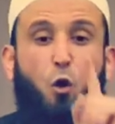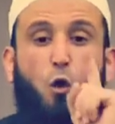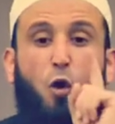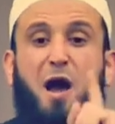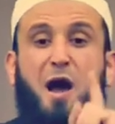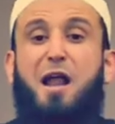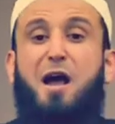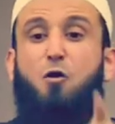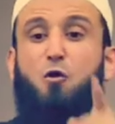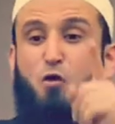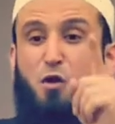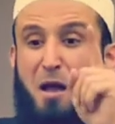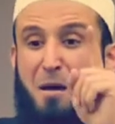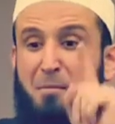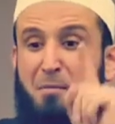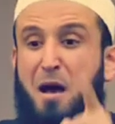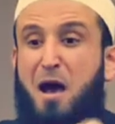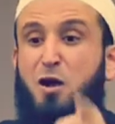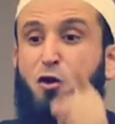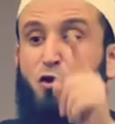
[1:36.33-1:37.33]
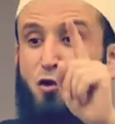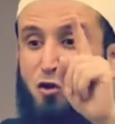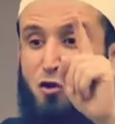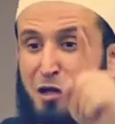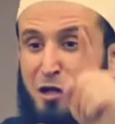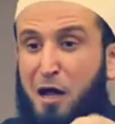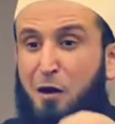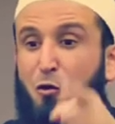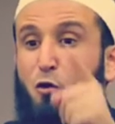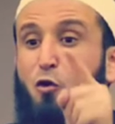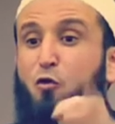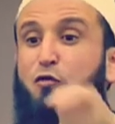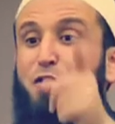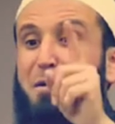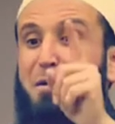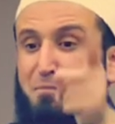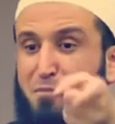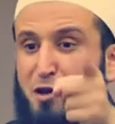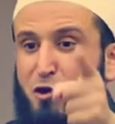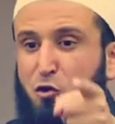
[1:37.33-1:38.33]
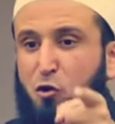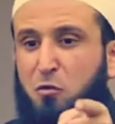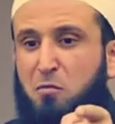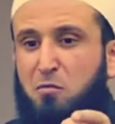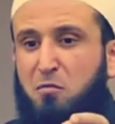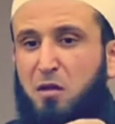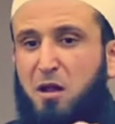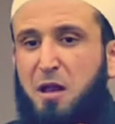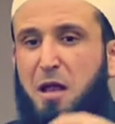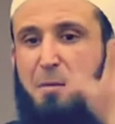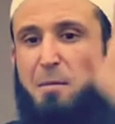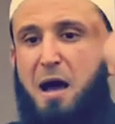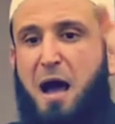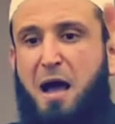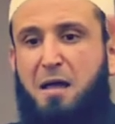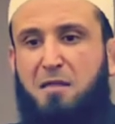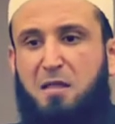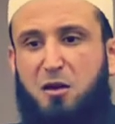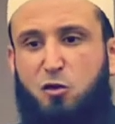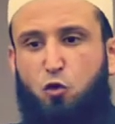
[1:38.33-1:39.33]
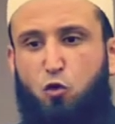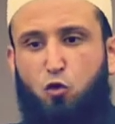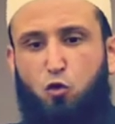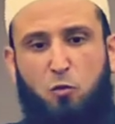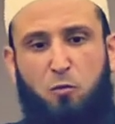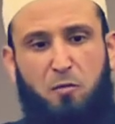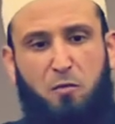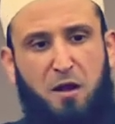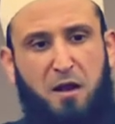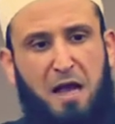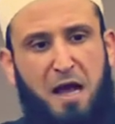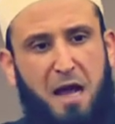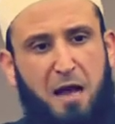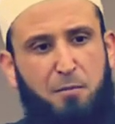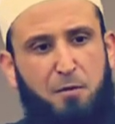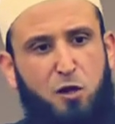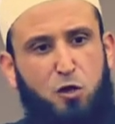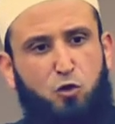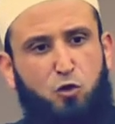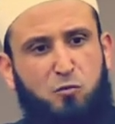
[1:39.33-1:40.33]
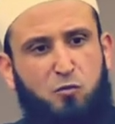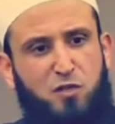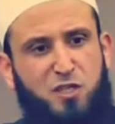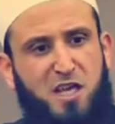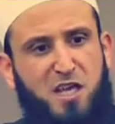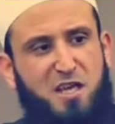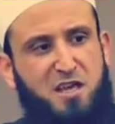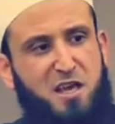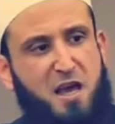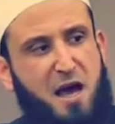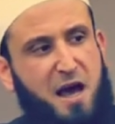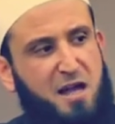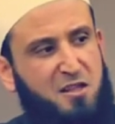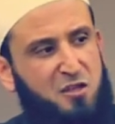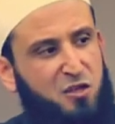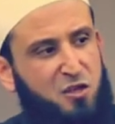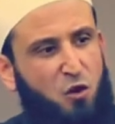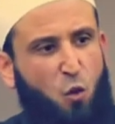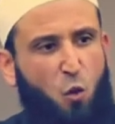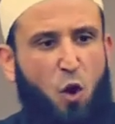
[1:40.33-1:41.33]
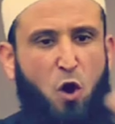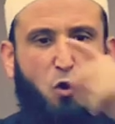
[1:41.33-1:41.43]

ولو لم أكن رؤوفا بكم لما حذرتكم لعملتم السيئات